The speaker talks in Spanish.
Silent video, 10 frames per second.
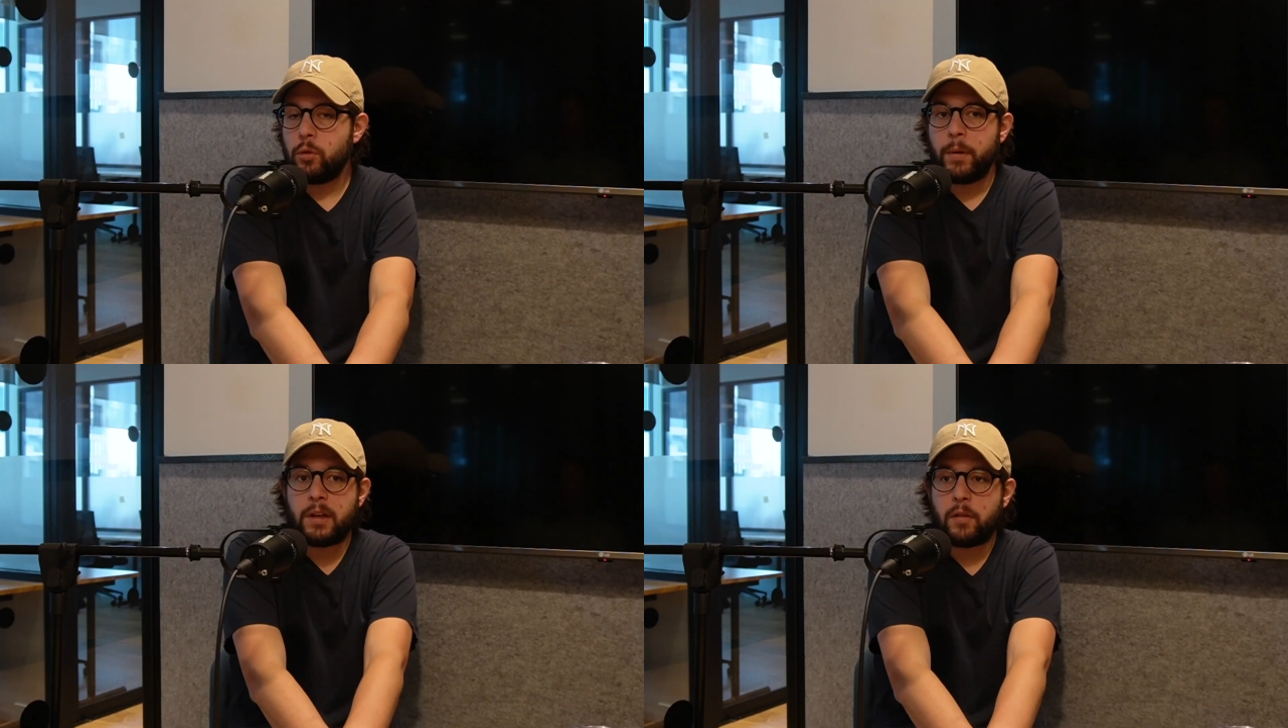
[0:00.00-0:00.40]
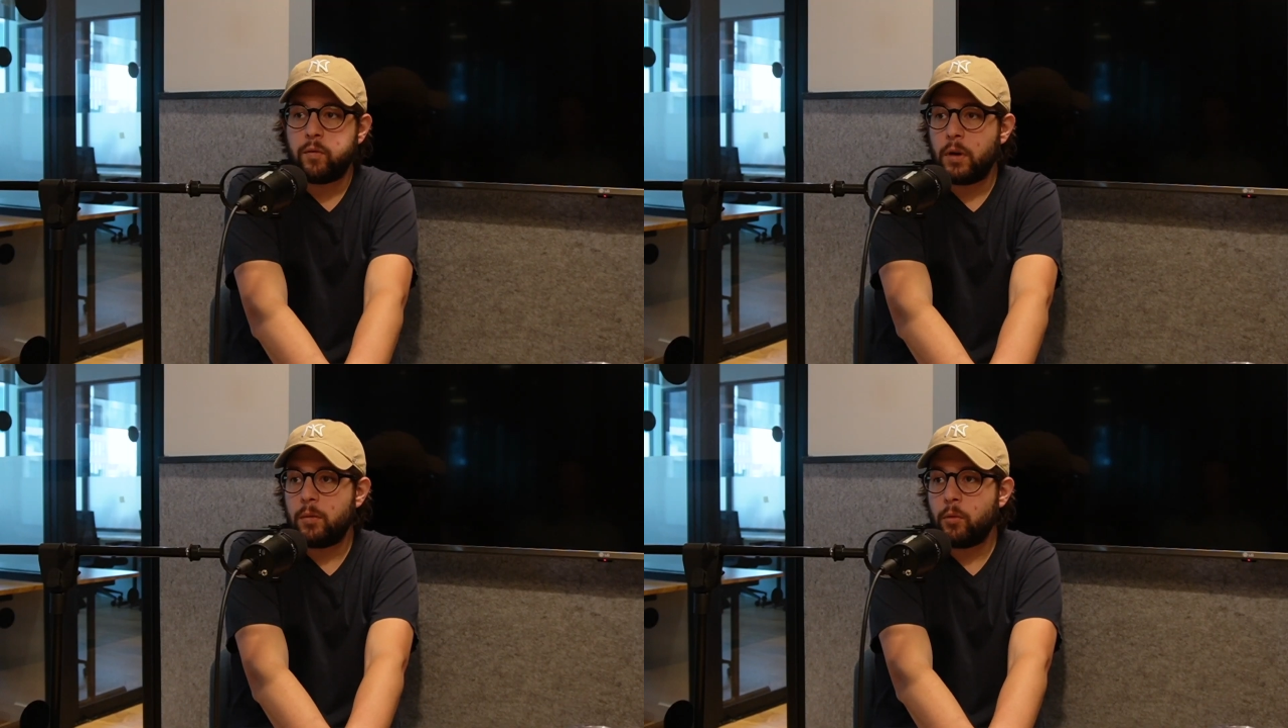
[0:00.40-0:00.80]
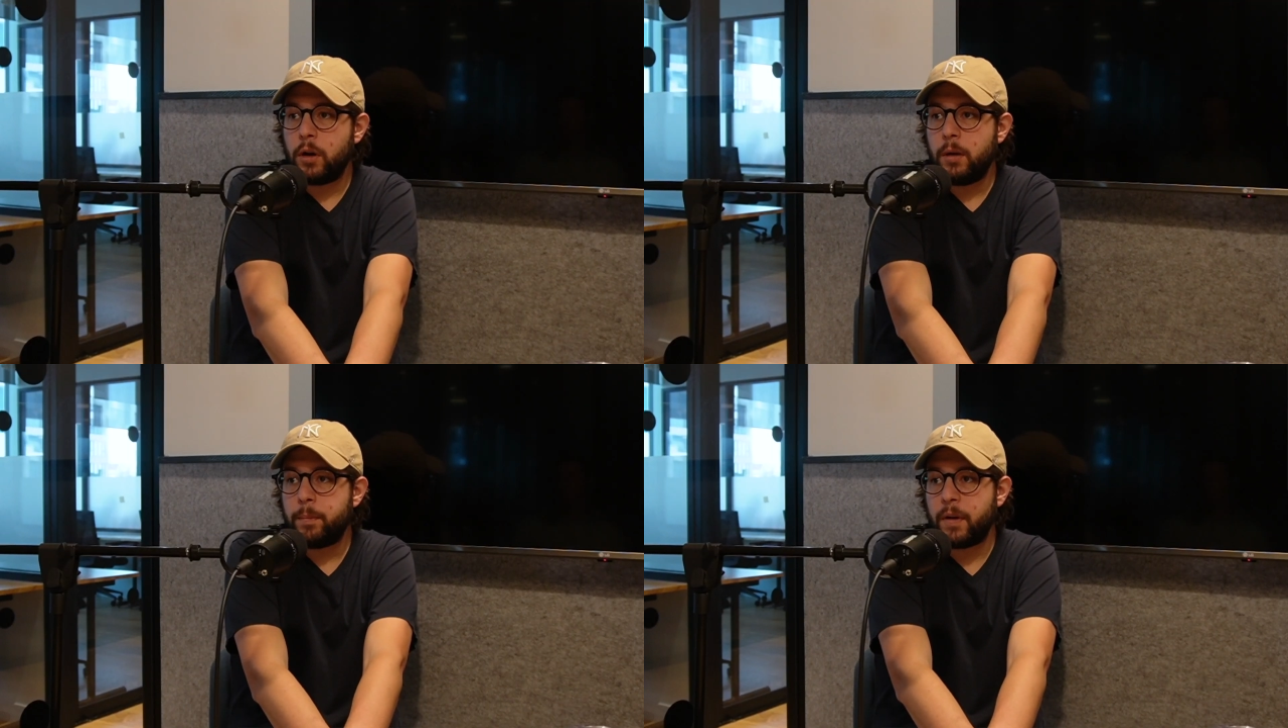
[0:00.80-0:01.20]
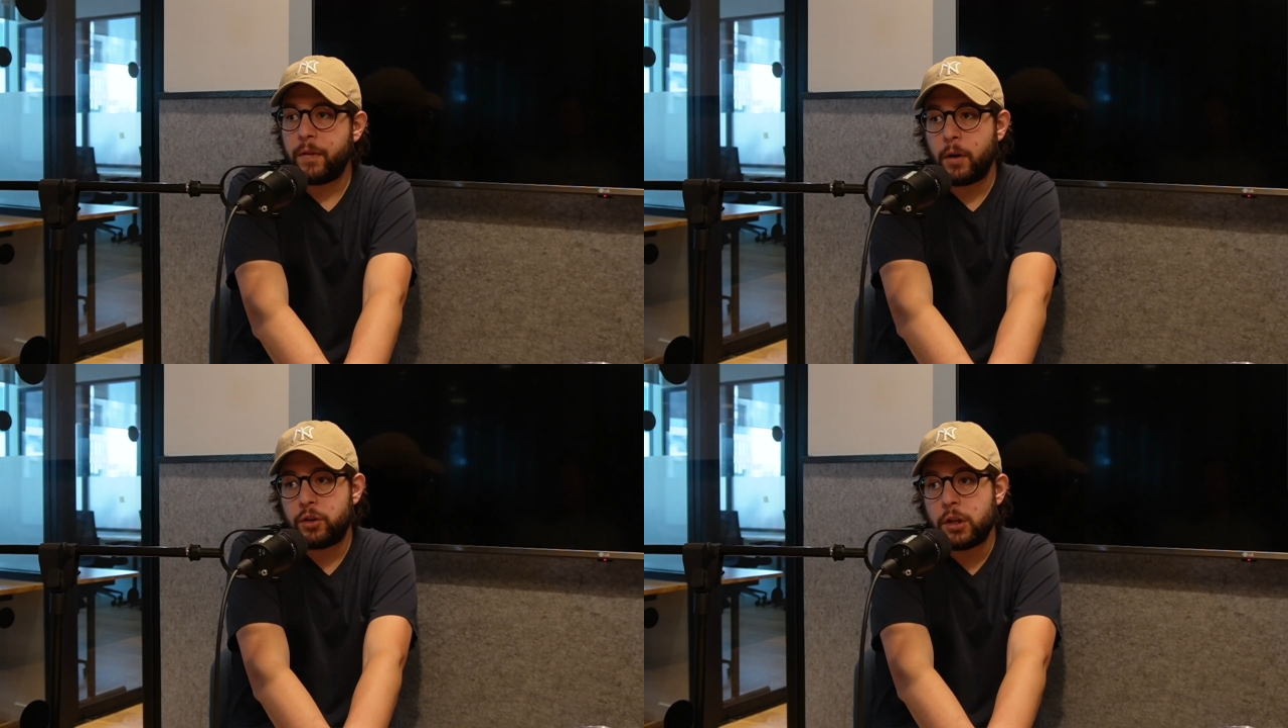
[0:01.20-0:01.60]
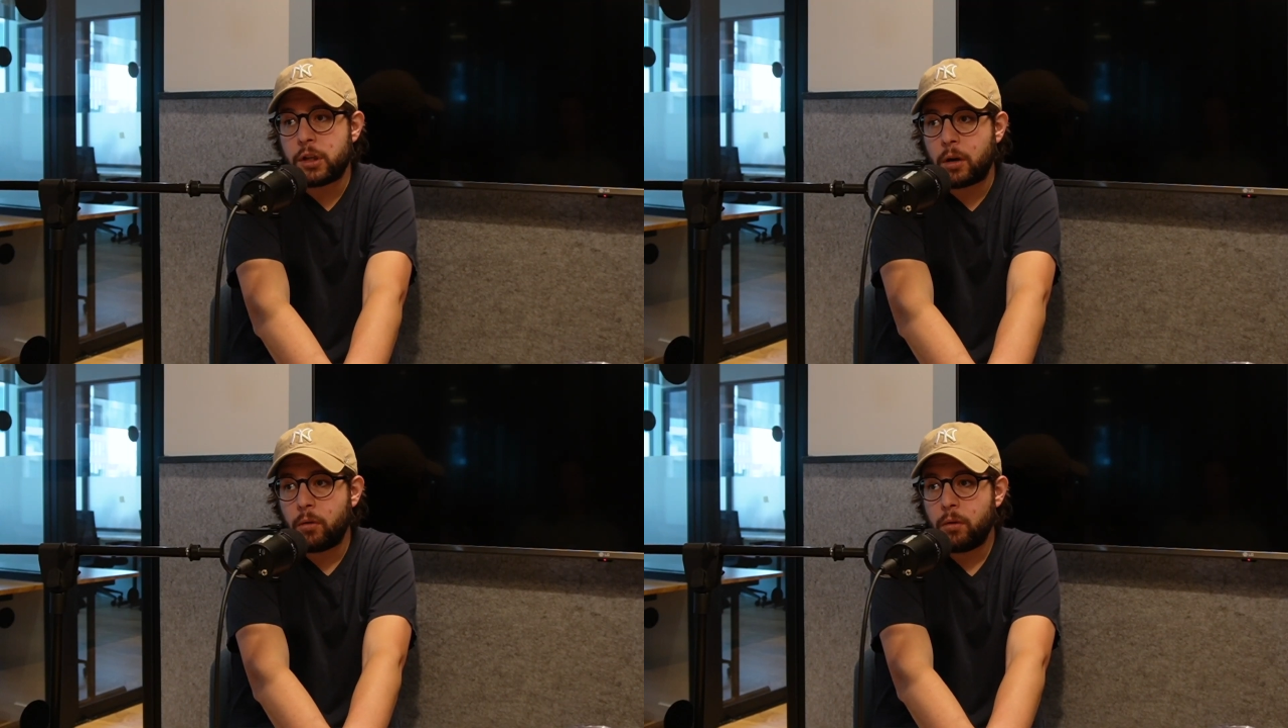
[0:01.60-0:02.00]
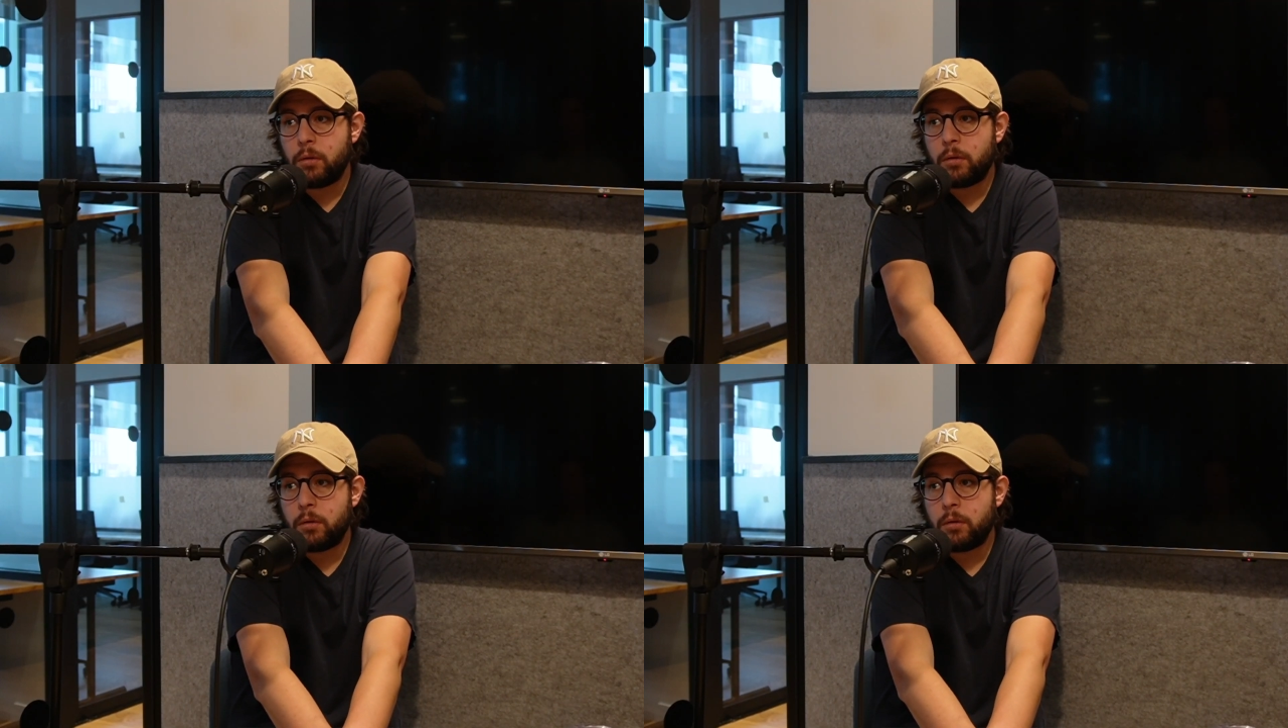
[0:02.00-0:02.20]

Tú me dices Funes Mori, prefiero a Chicharo.